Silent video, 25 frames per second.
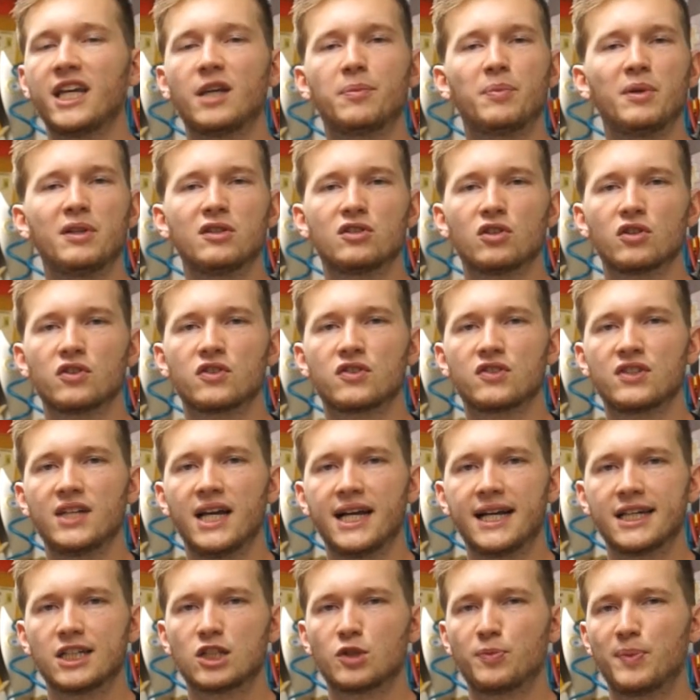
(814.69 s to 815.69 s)
Ich bin schon
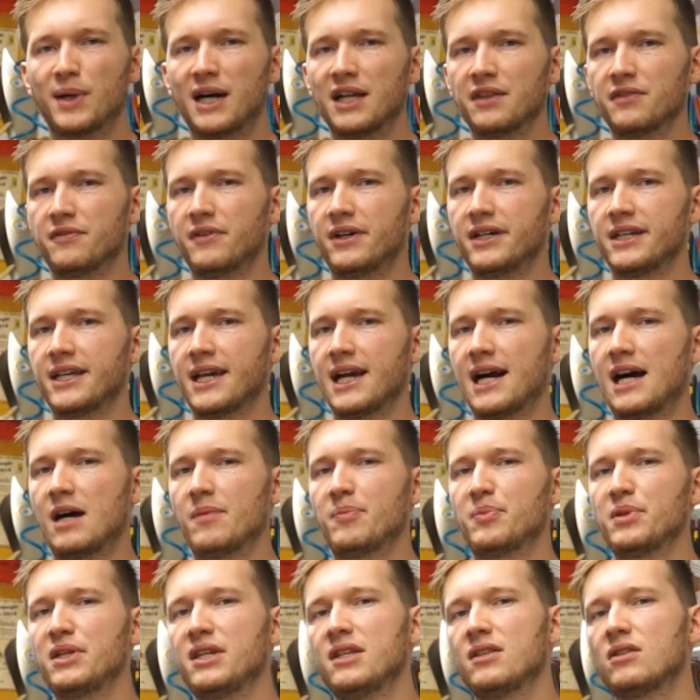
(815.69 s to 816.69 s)
sehr gespannt, weil die
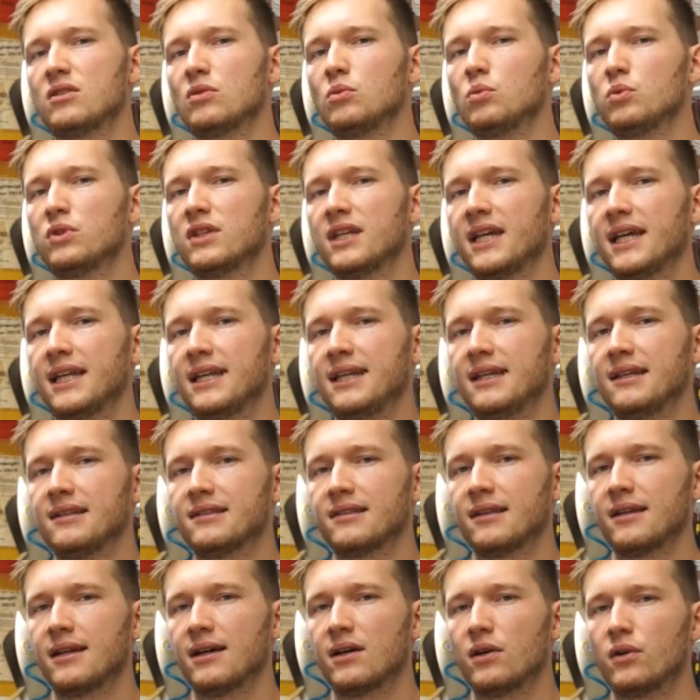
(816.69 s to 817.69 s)
HPI 210
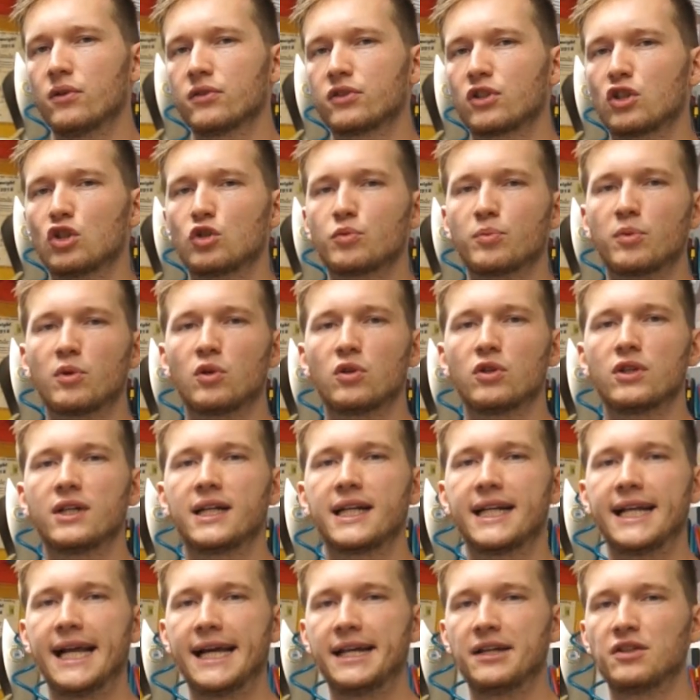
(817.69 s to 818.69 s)
ist eine
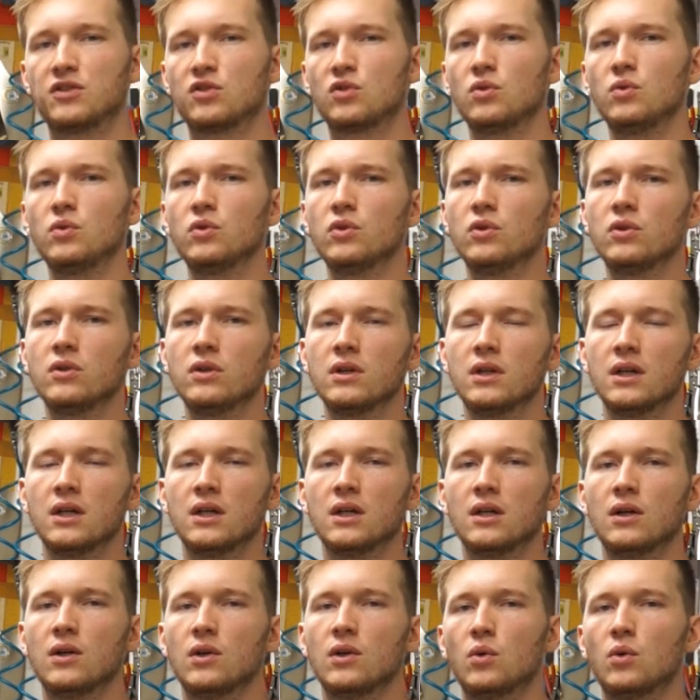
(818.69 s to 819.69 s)
ausgesprochen kleine Zündung
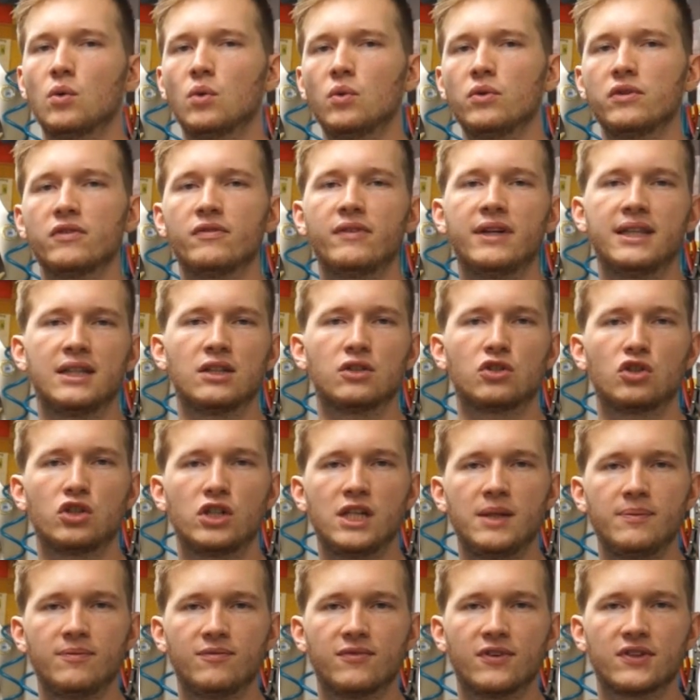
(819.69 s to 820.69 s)
und wenn das
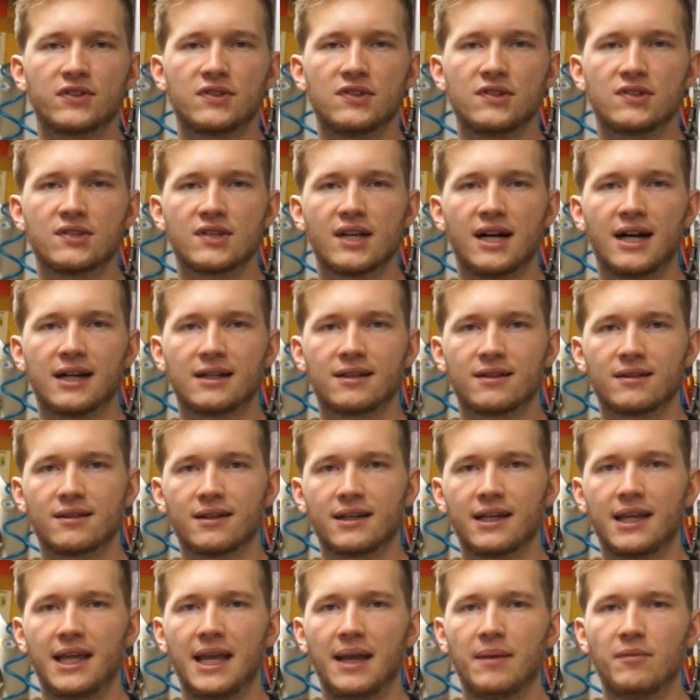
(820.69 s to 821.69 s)
stimmt, was sie sagt,
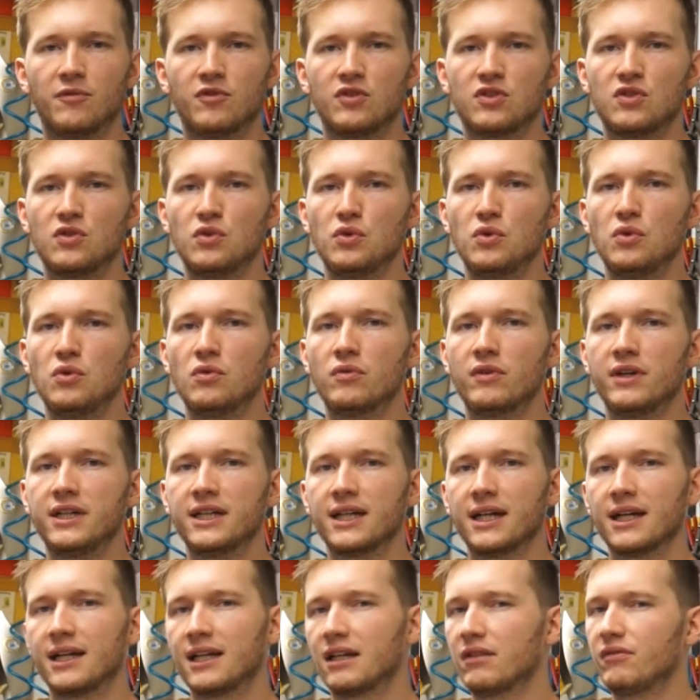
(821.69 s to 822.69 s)
dann kämpft sie über
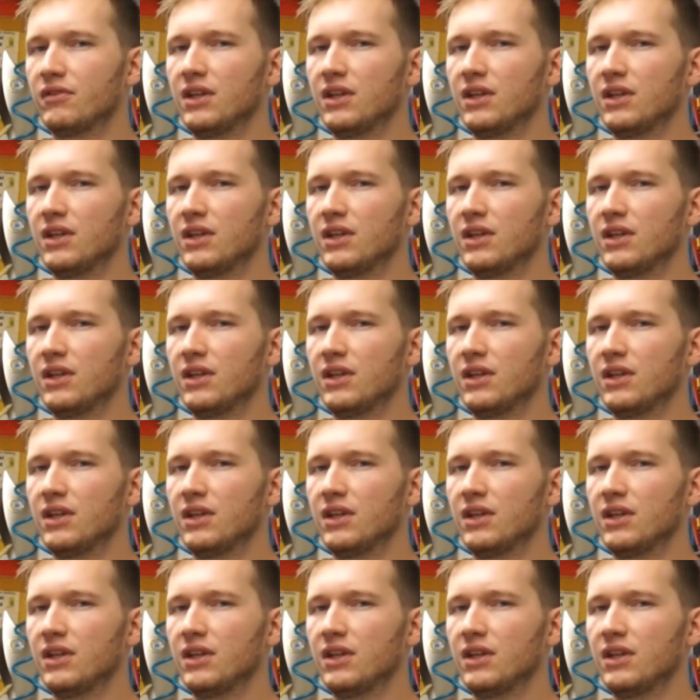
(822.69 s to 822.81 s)
ihre